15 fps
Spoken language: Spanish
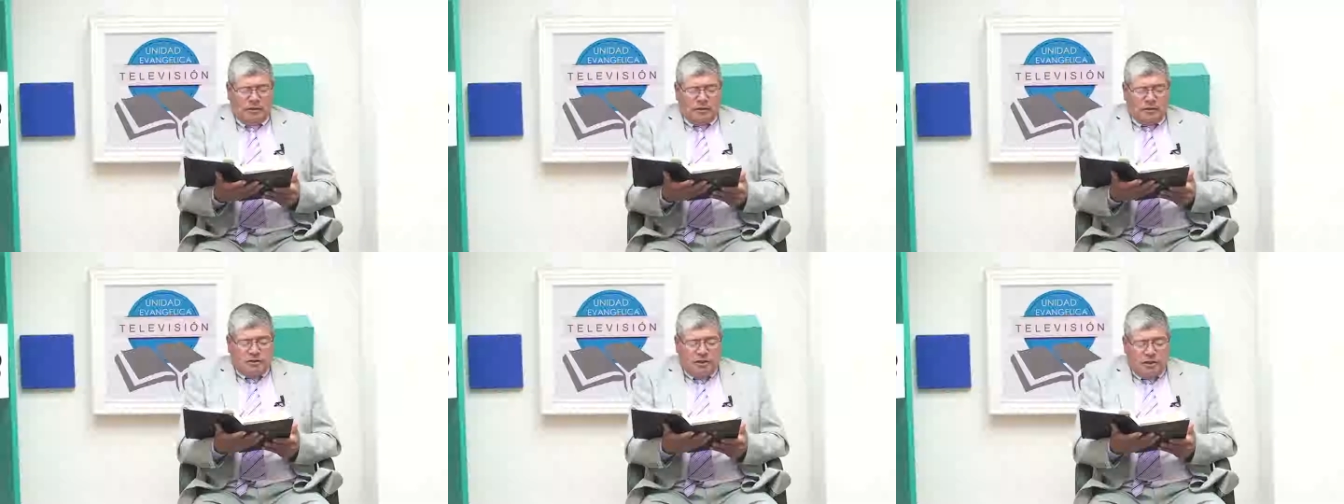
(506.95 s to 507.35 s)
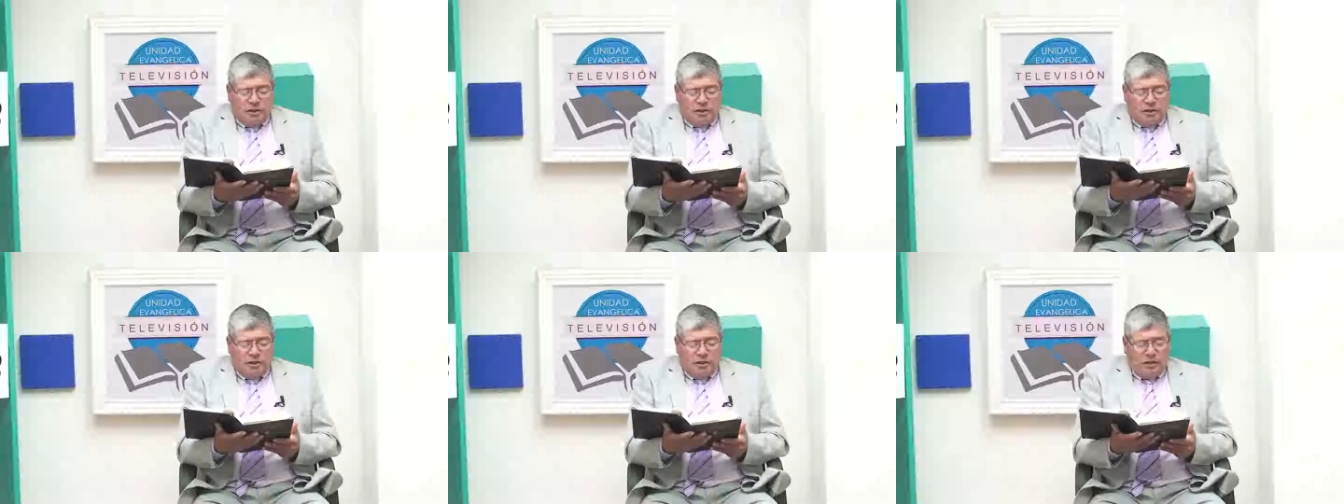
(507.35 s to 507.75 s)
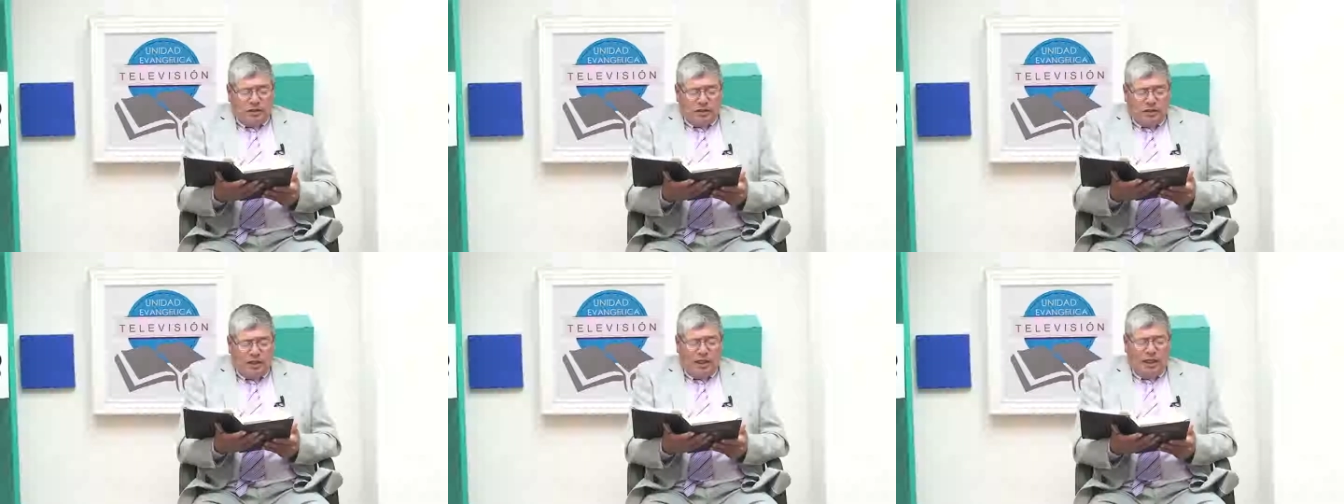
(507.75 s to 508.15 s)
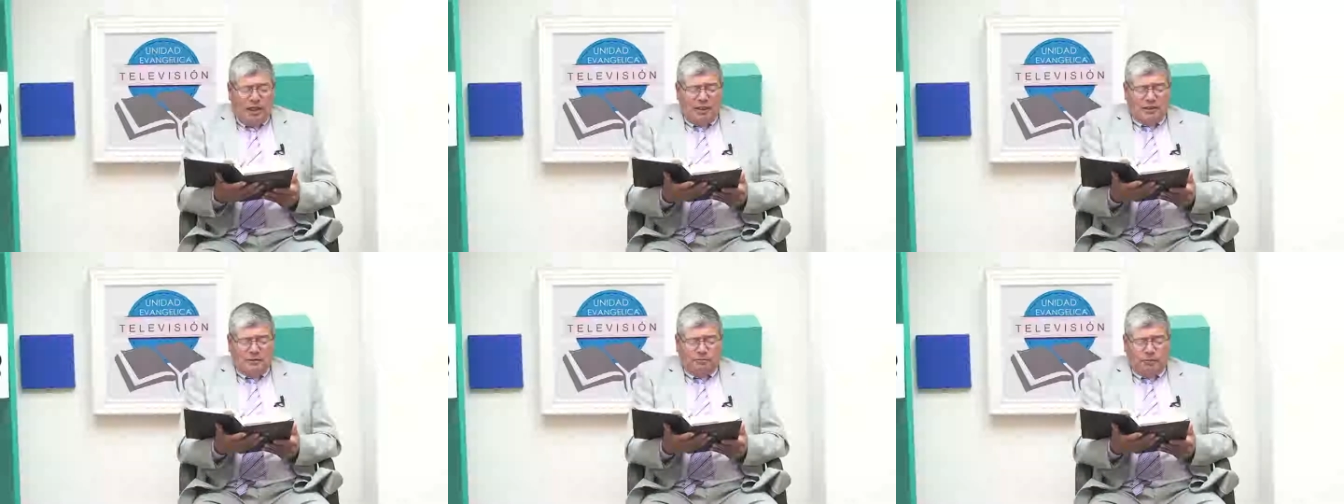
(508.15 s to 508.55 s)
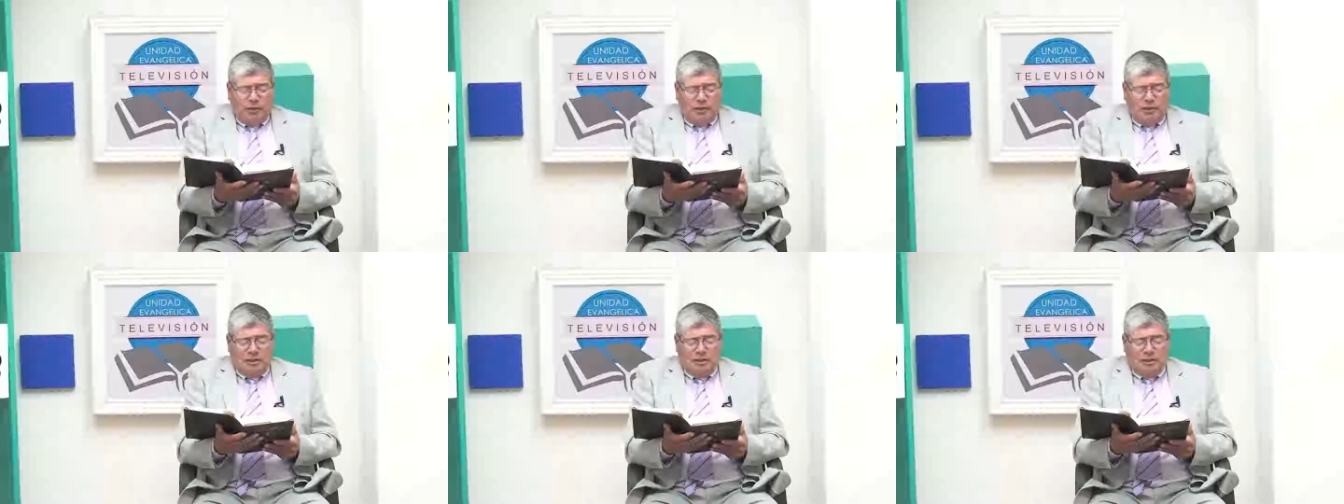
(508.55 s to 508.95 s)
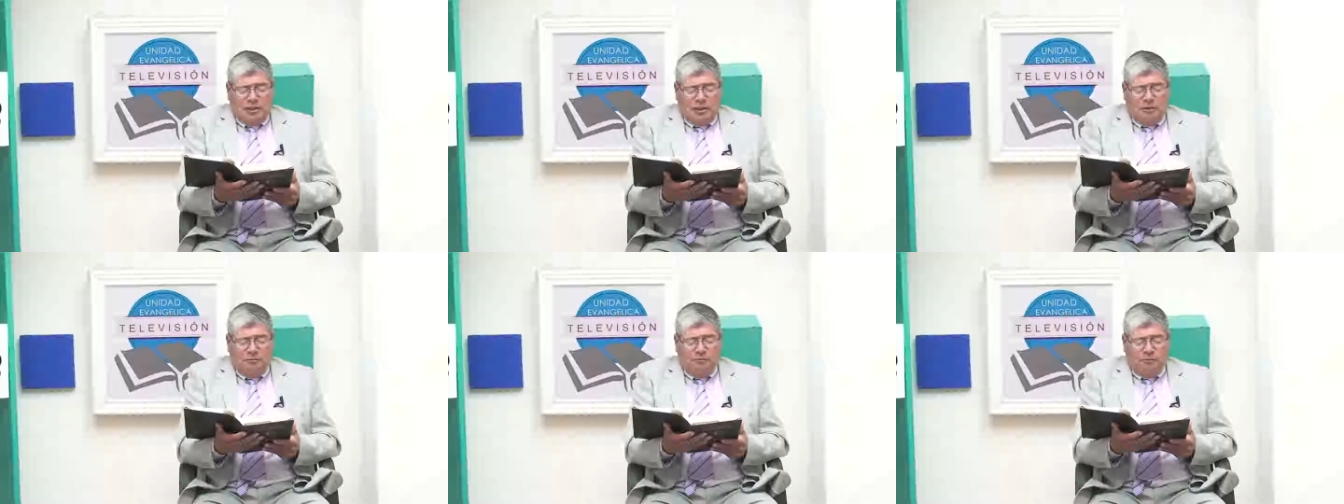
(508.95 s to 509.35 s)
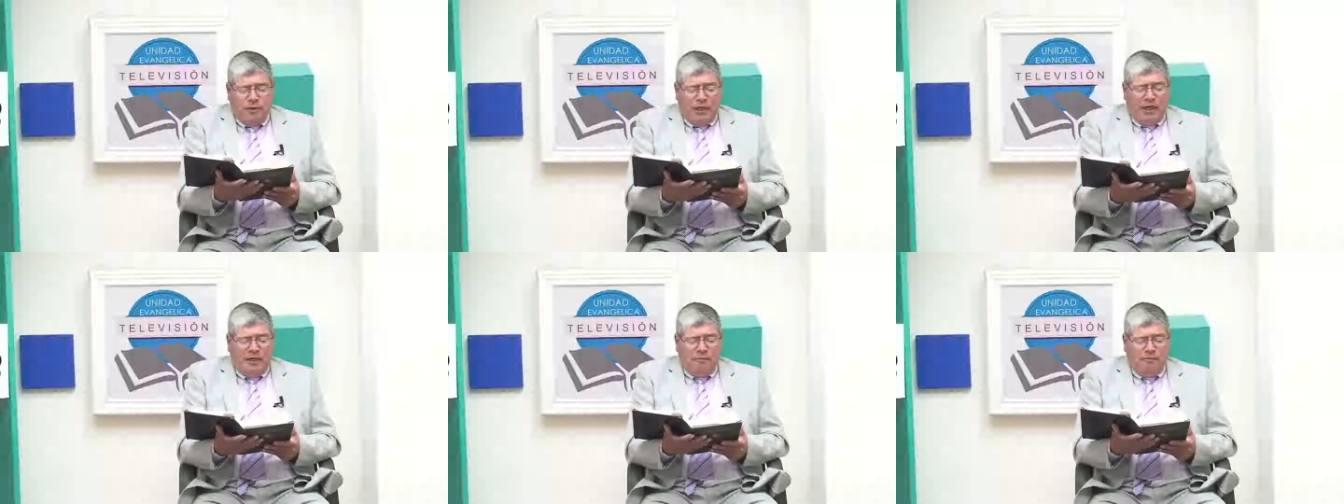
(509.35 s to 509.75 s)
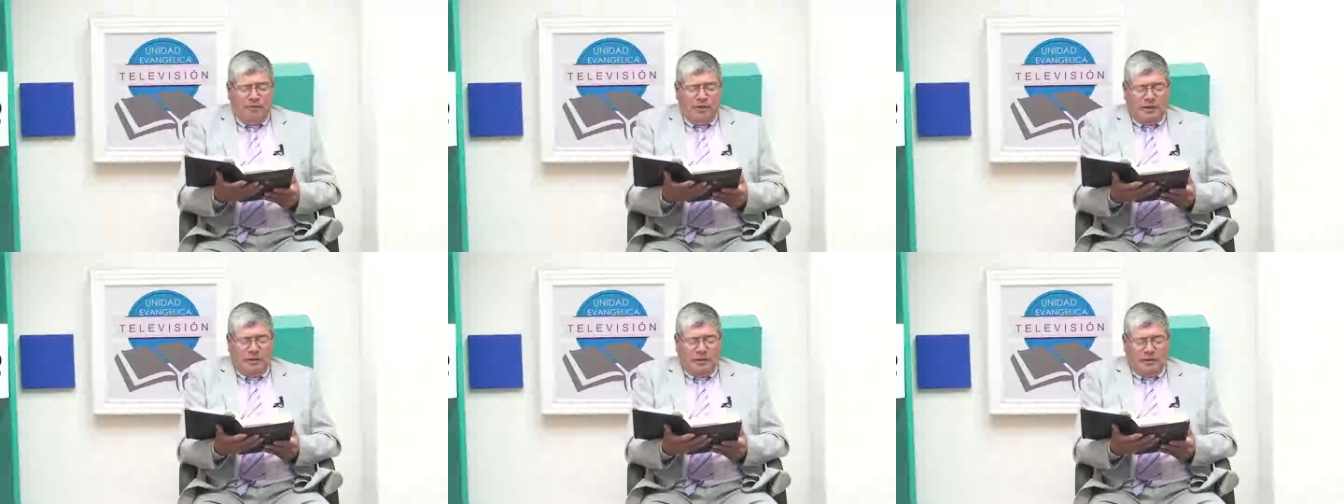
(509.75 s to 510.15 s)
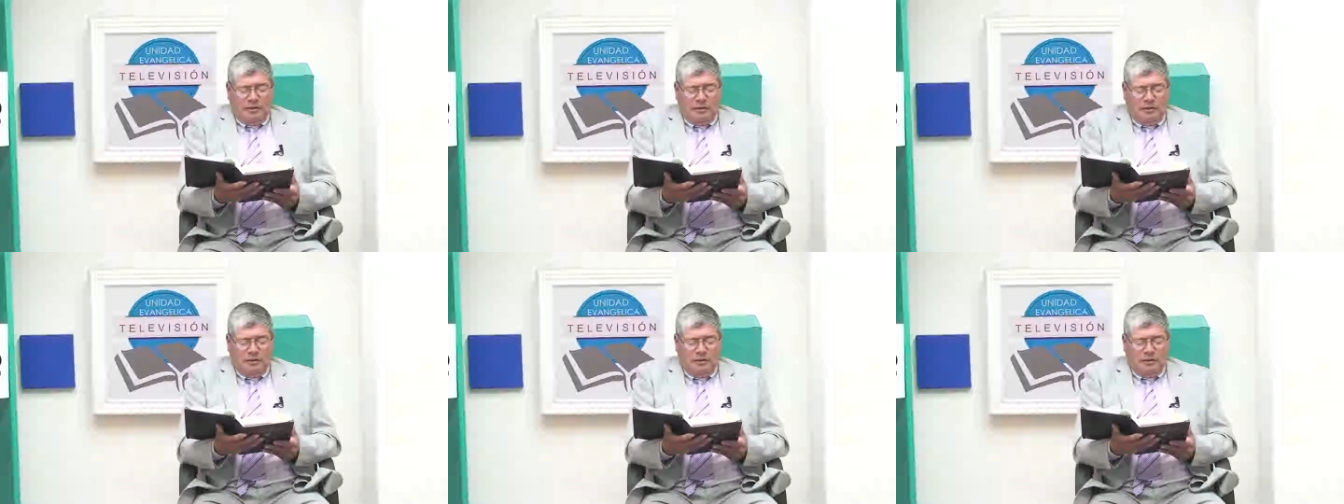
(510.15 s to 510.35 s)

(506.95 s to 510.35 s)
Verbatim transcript: si quieres puedes limpiarme.